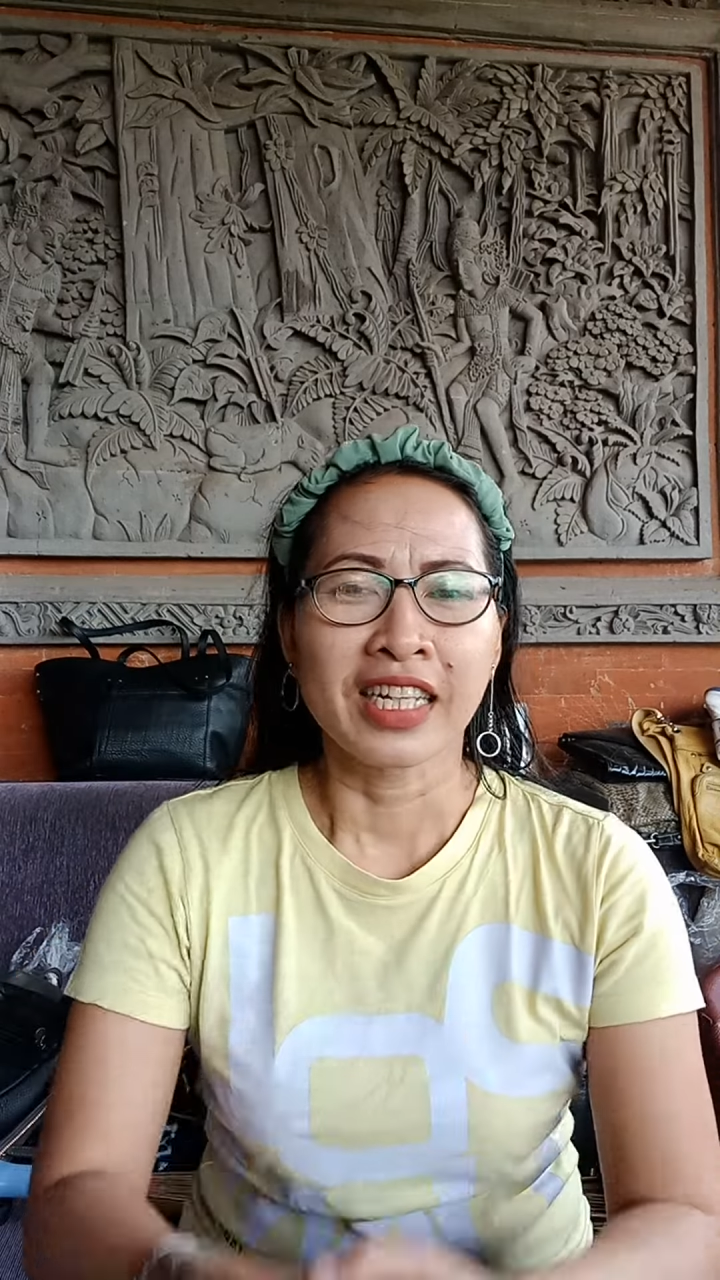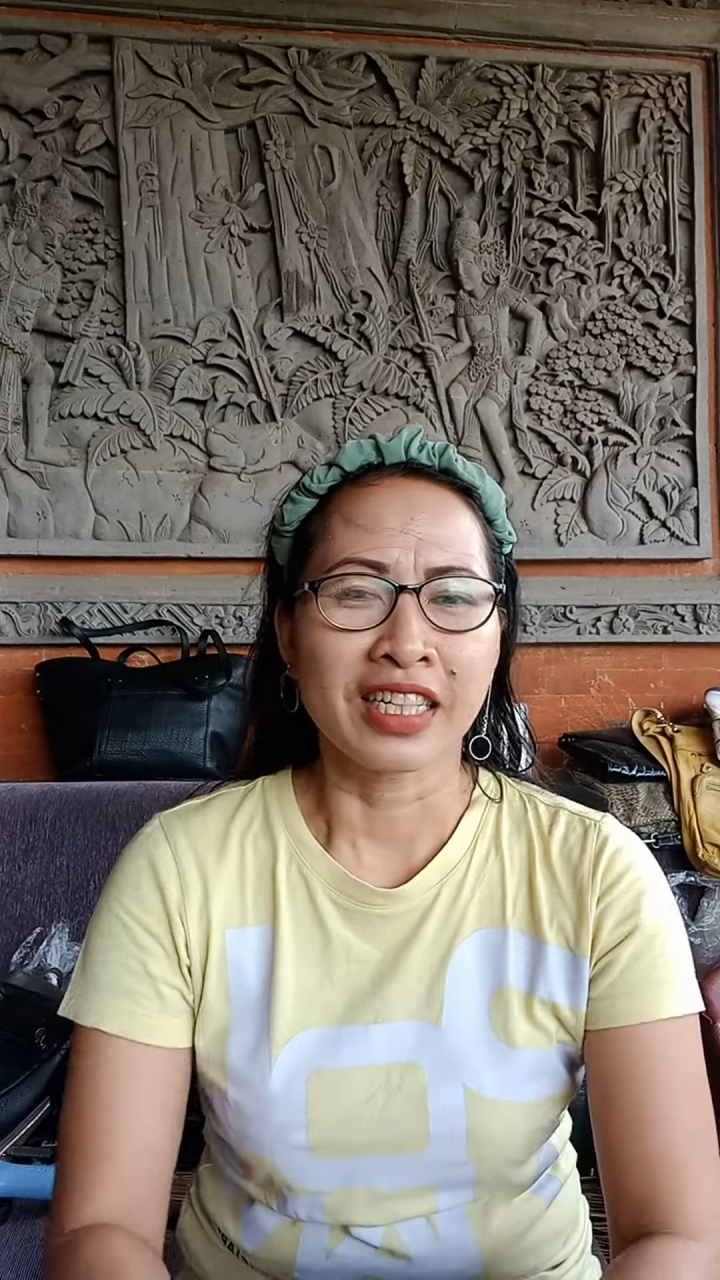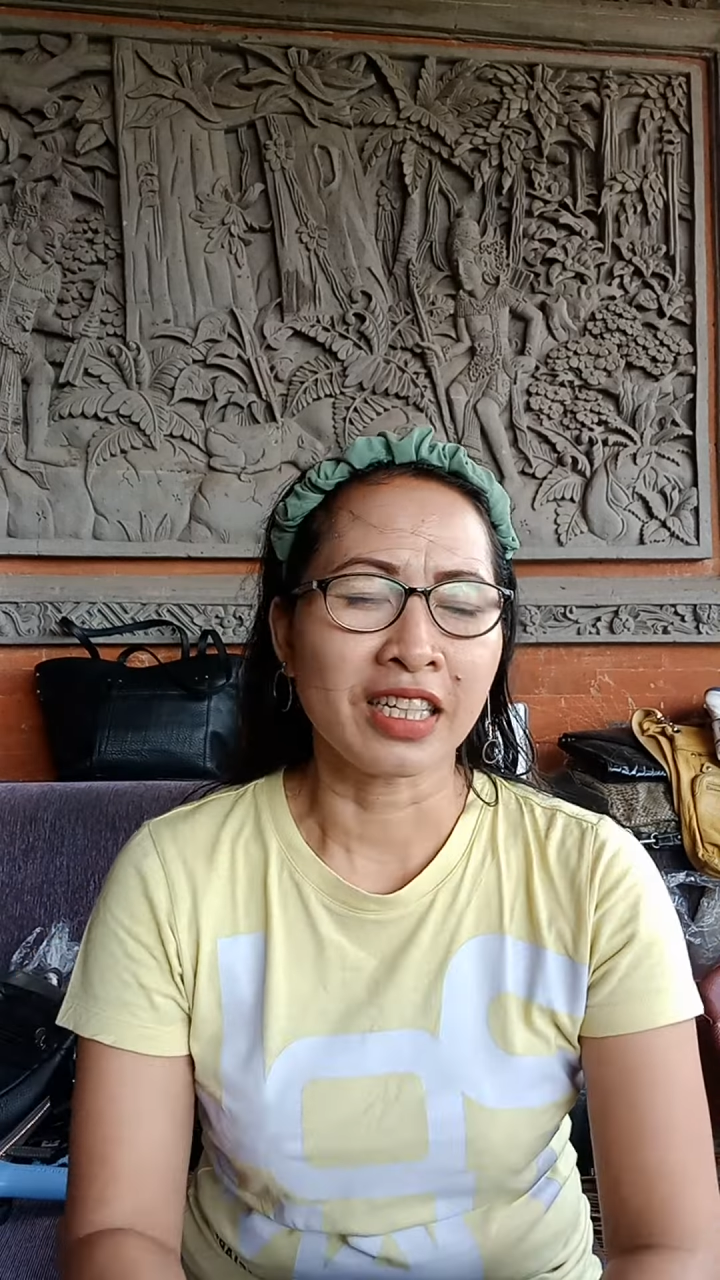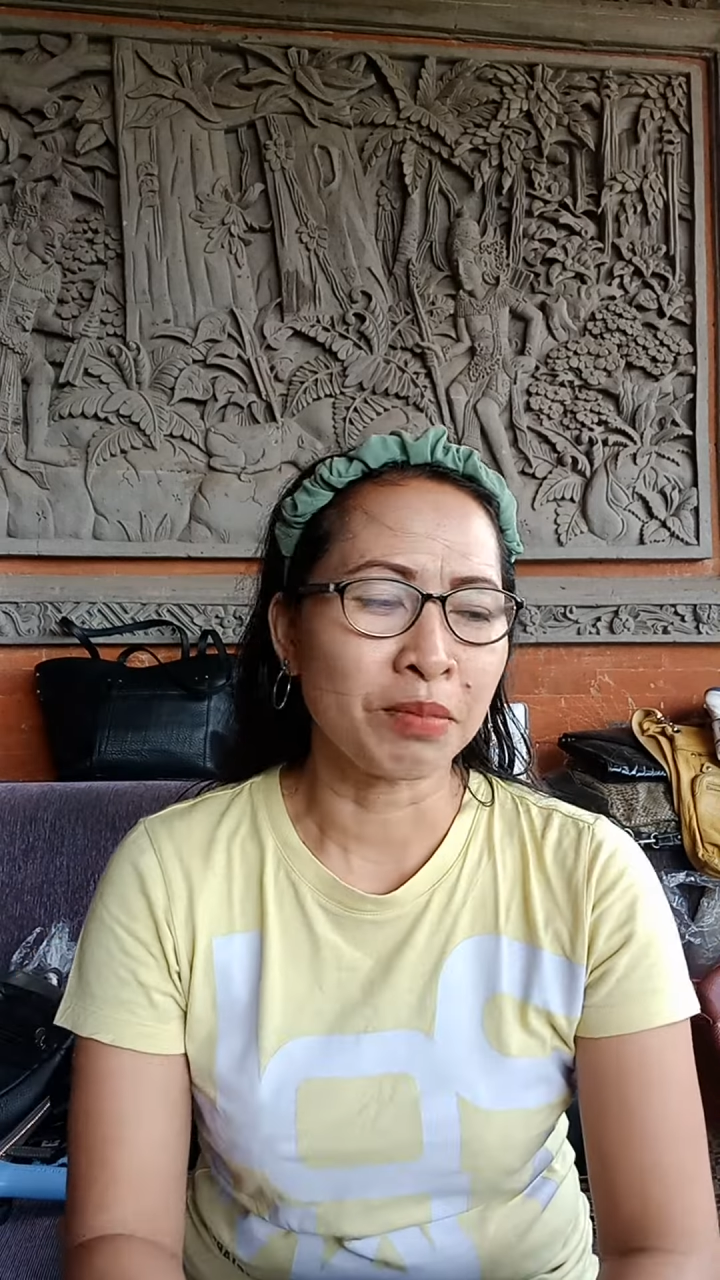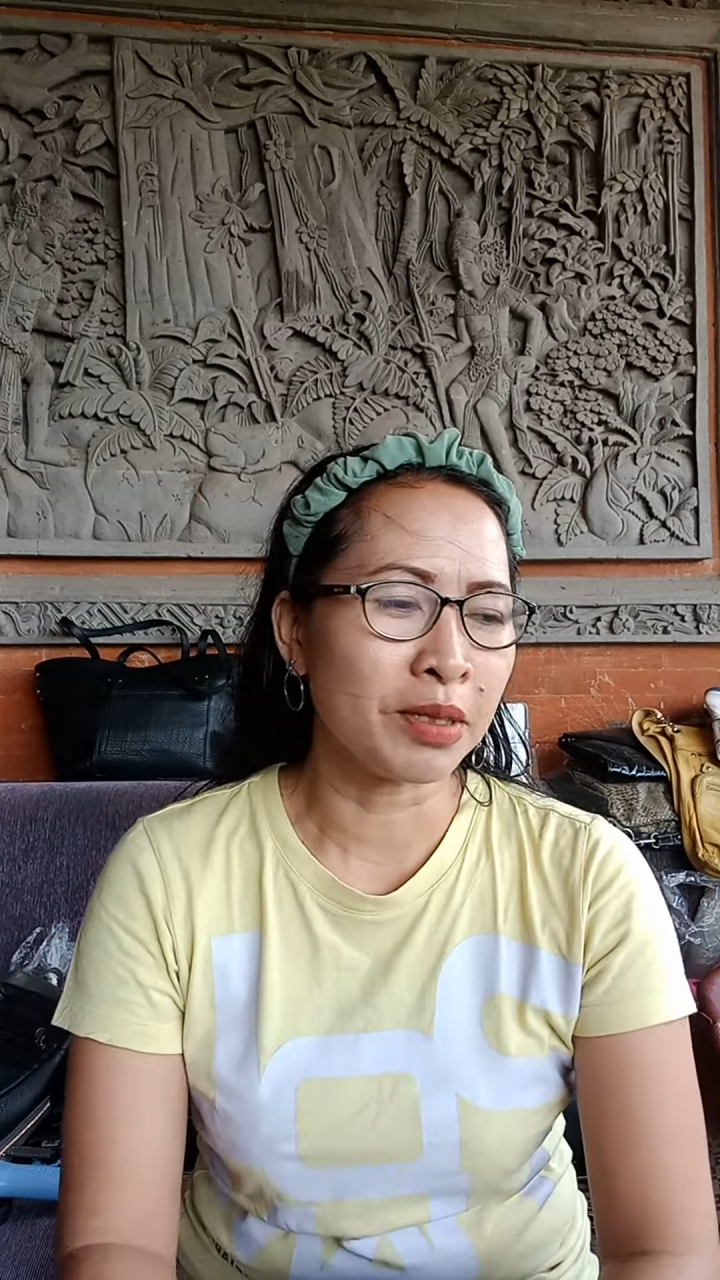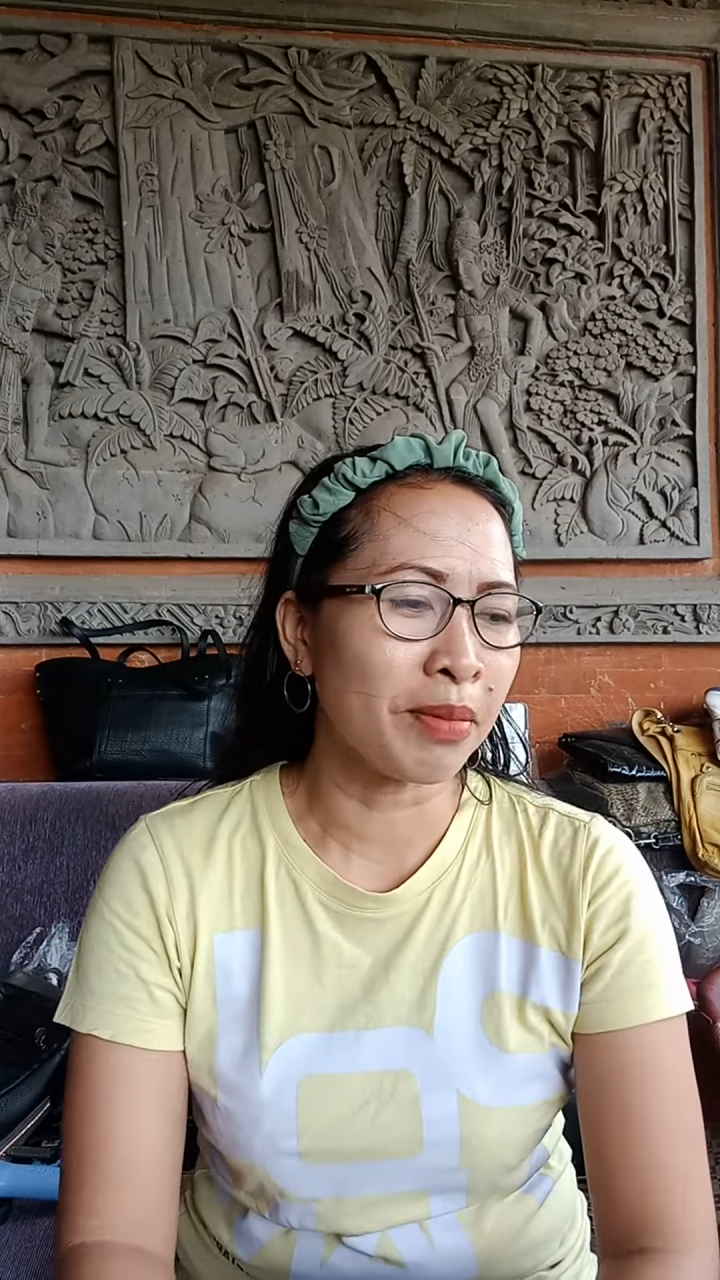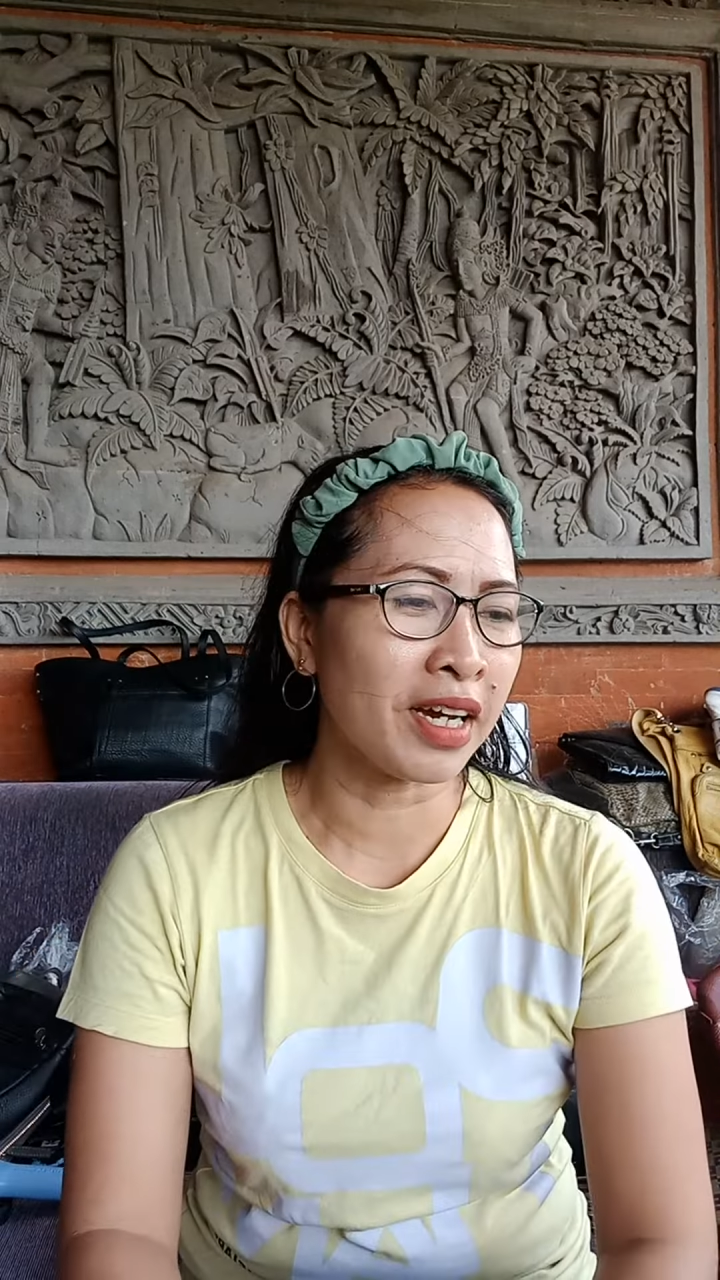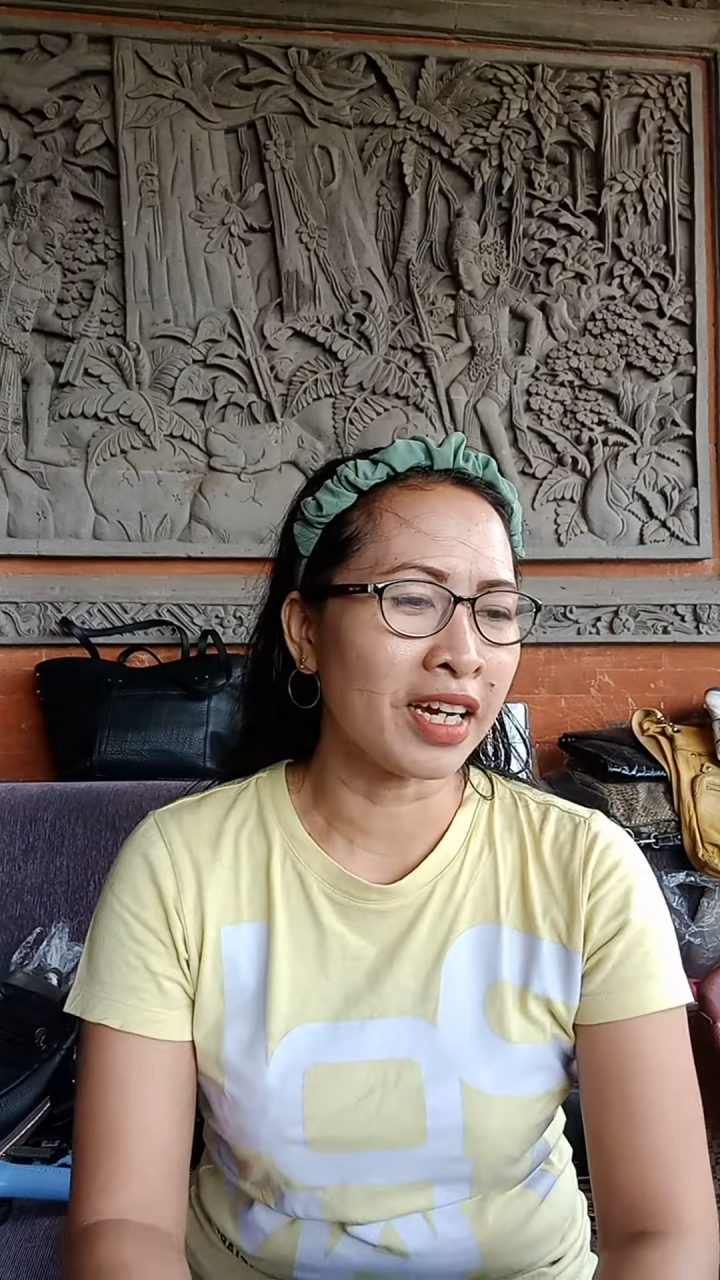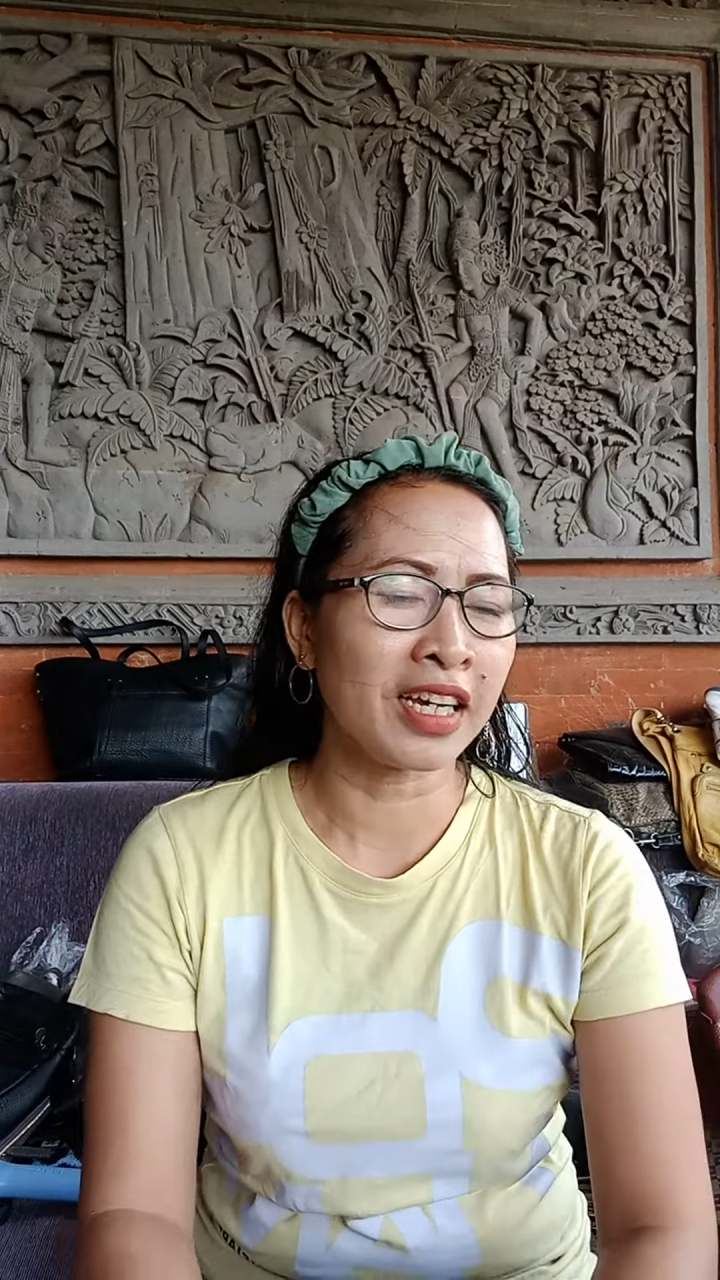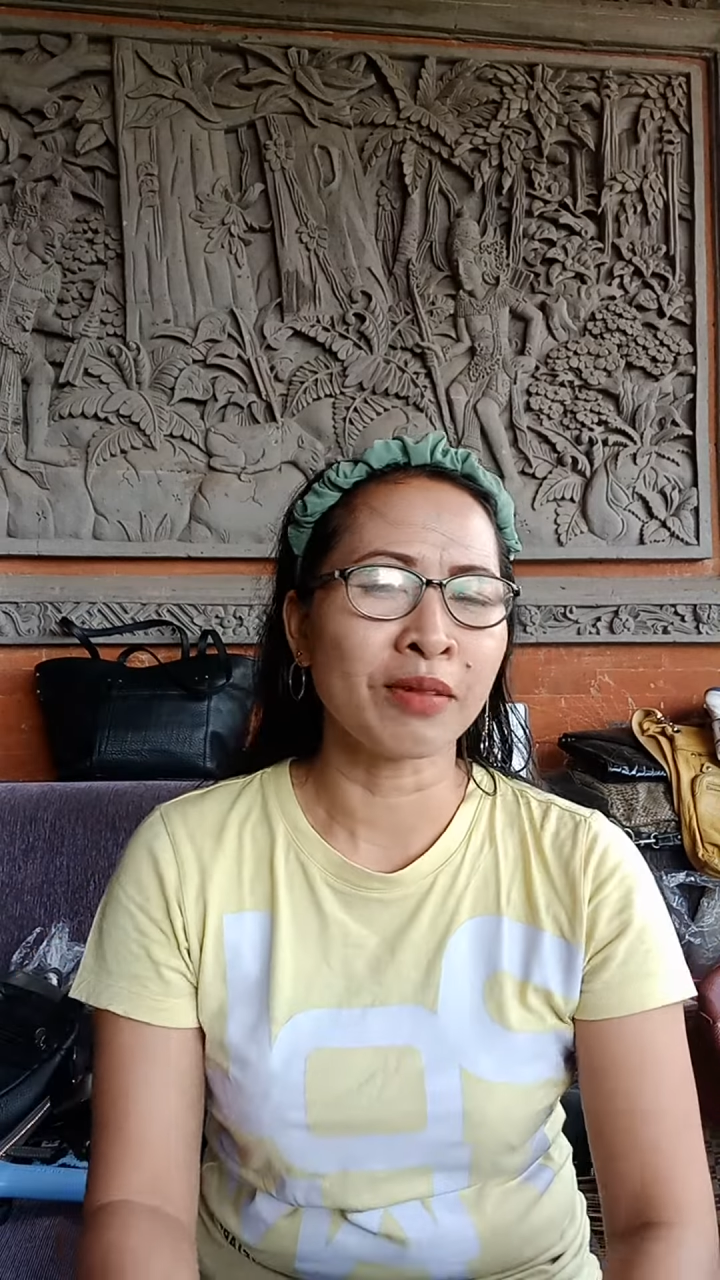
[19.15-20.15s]
Tetap
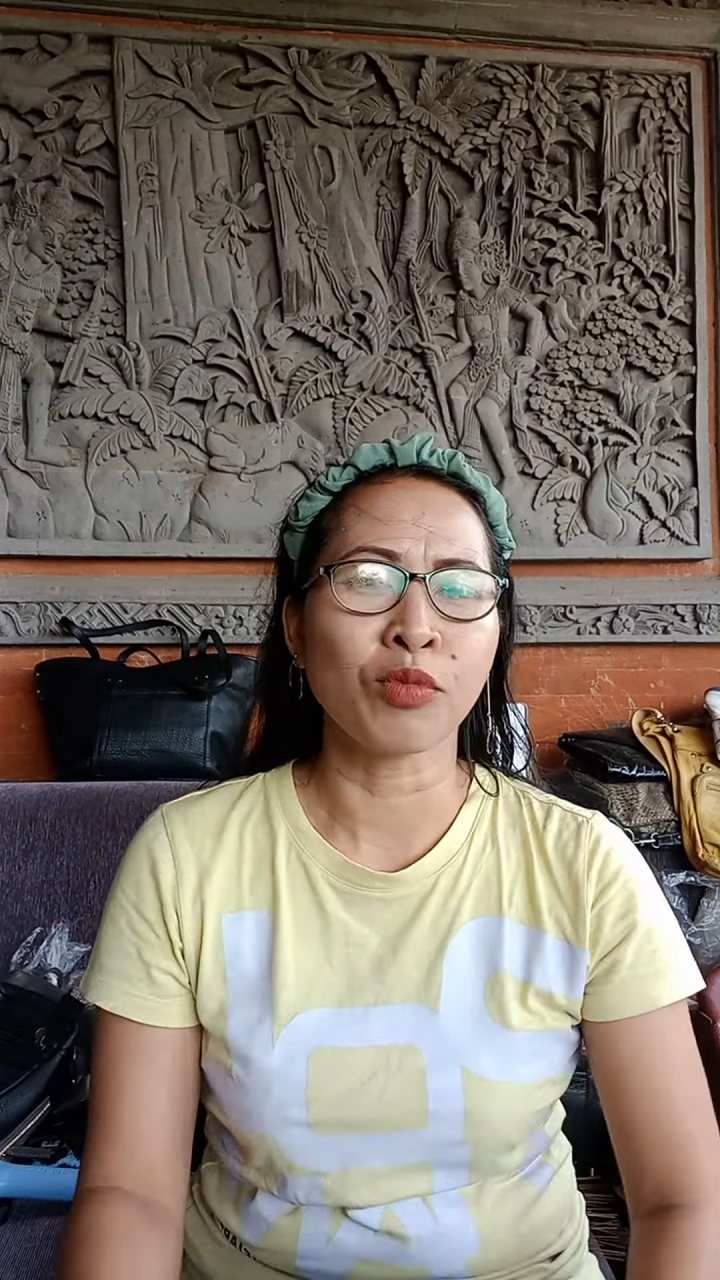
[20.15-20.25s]
semangat